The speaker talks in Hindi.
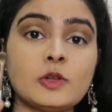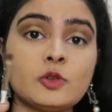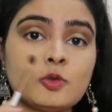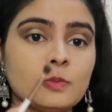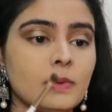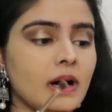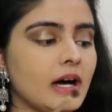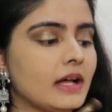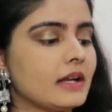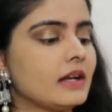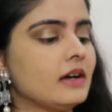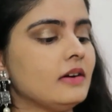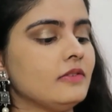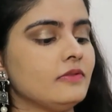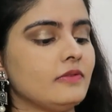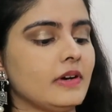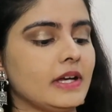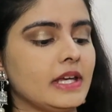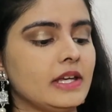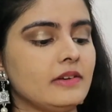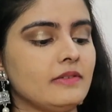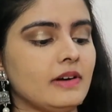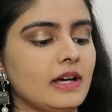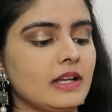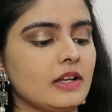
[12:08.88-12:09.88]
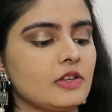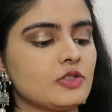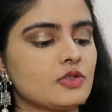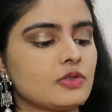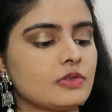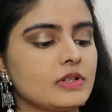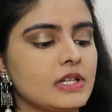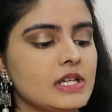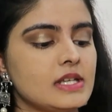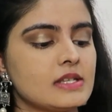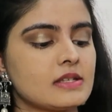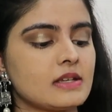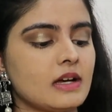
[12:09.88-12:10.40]
मैं दोबारा वही वाला जो
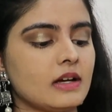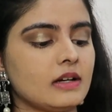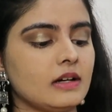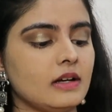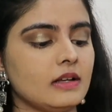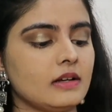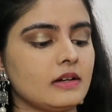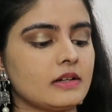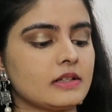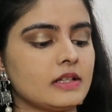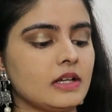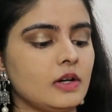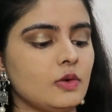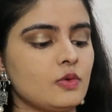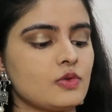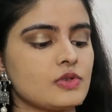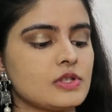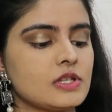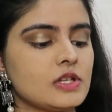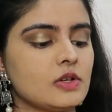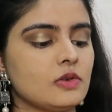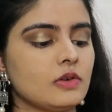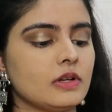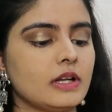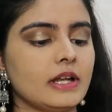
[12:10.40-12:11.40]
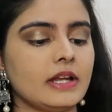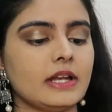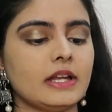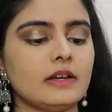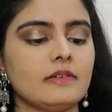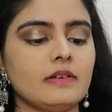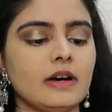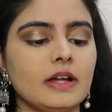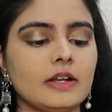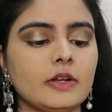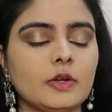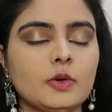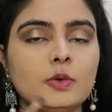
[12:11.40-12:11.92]
क्रीज का कलर था उसी को
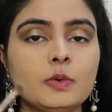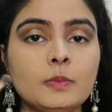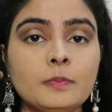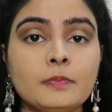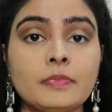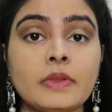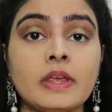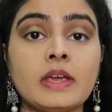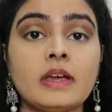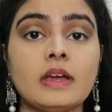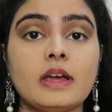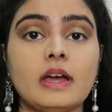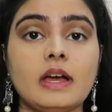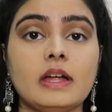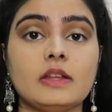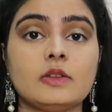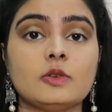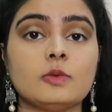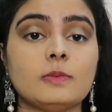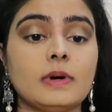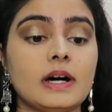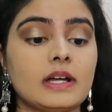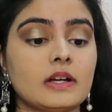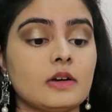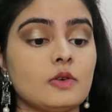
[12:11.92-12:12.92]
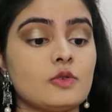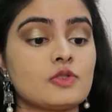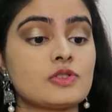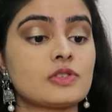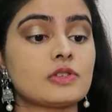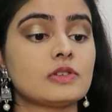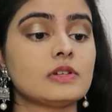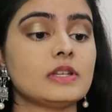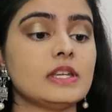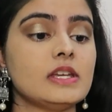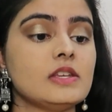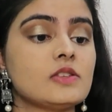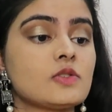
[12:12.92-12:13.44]
लेने वाली हूँ एंड दोबारा उस
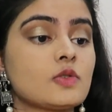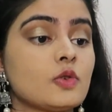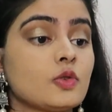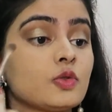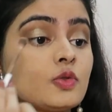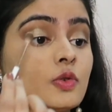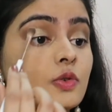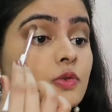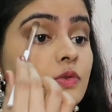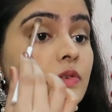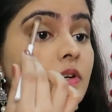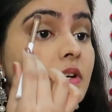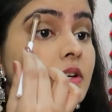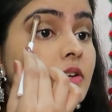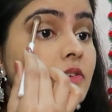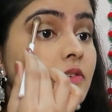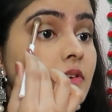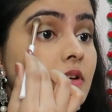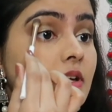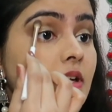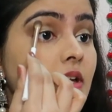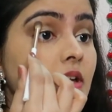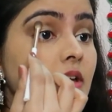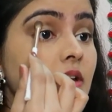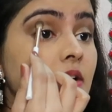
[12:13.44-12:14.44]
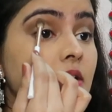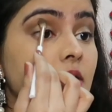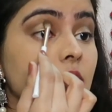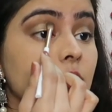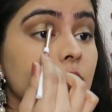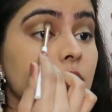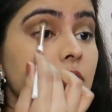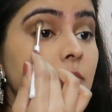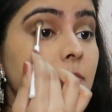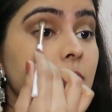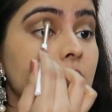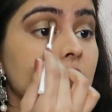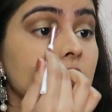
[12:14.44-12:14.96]
क्रीज को थोड़ा थोड़ा ठीक
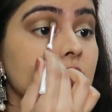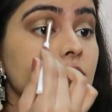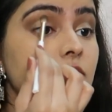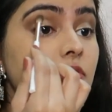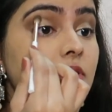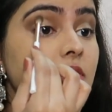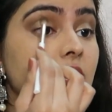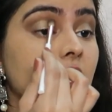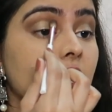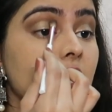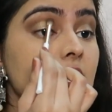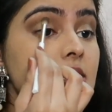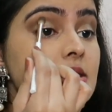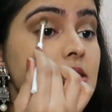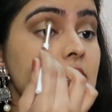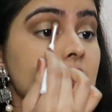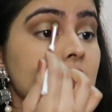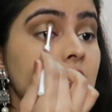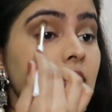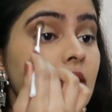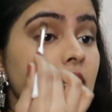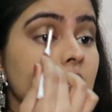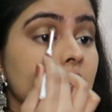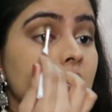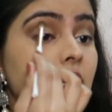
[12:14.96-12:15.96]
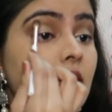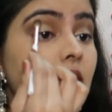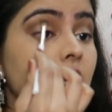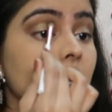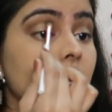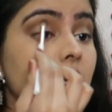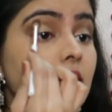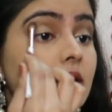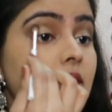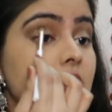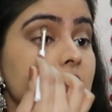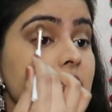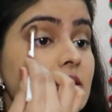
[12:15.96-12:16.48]
करूँगी बिकॉज वो यहाँ से
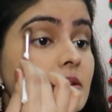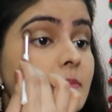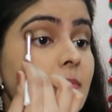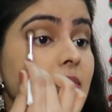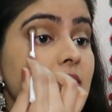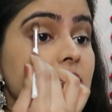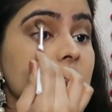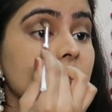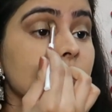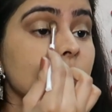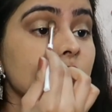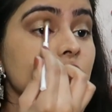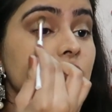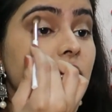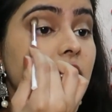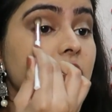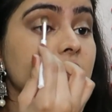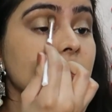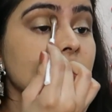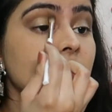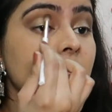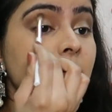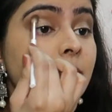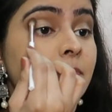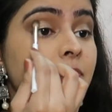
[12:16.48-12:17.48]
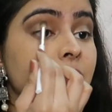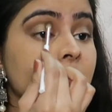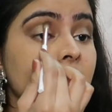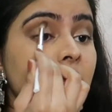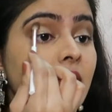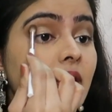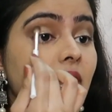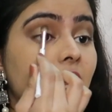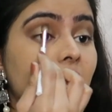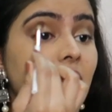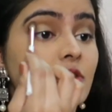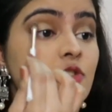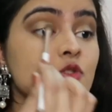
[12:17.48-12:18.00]
हल्की सी मेसअप हो जाती है
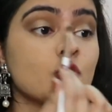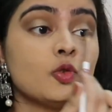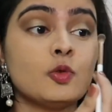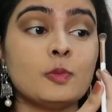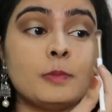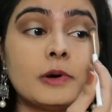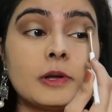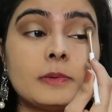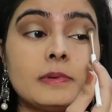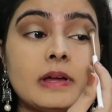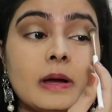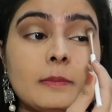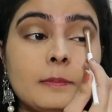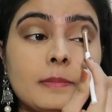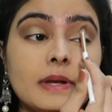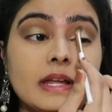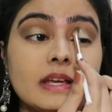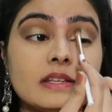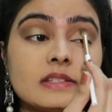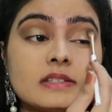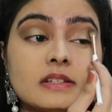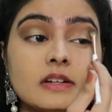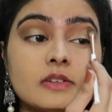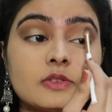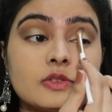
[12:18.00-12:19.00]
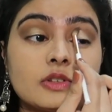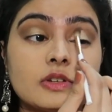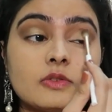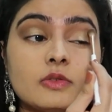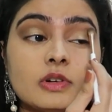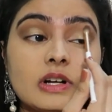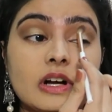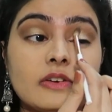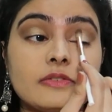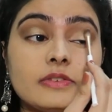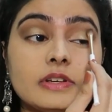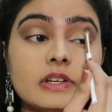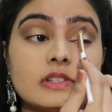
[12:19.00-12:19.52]
एंड जो ऊपर भी आप प्लेस करते हो ना
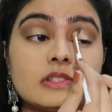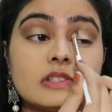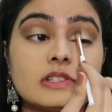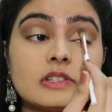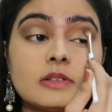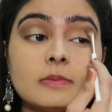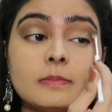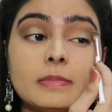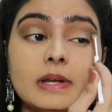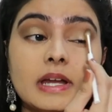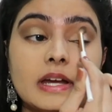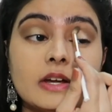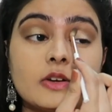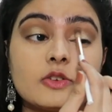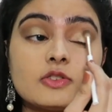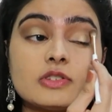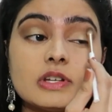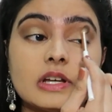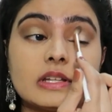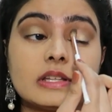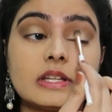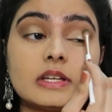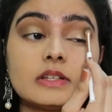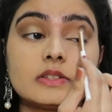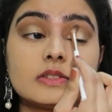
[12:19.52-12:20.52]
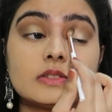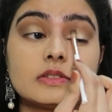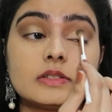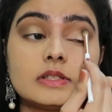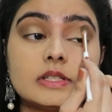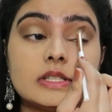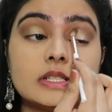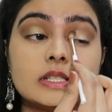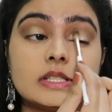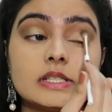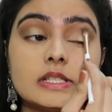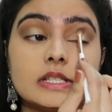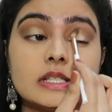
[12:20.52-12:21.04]
वो काफ़ी अच्छे से ब्लेंड हो जाता है सो
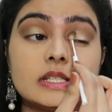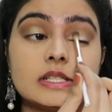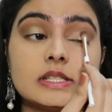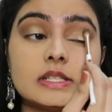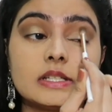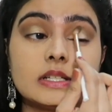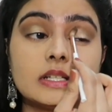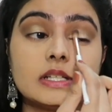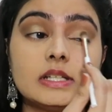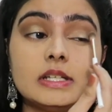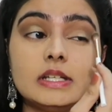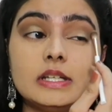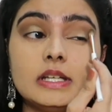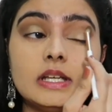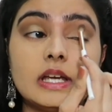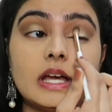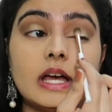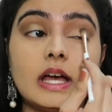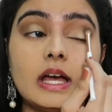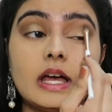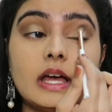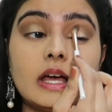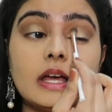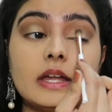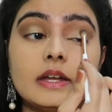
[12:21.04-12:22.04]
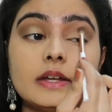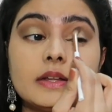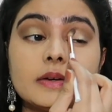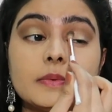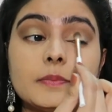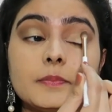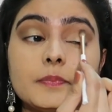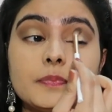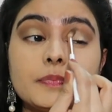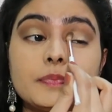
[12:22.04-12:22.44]
दिस इज़ द की एंड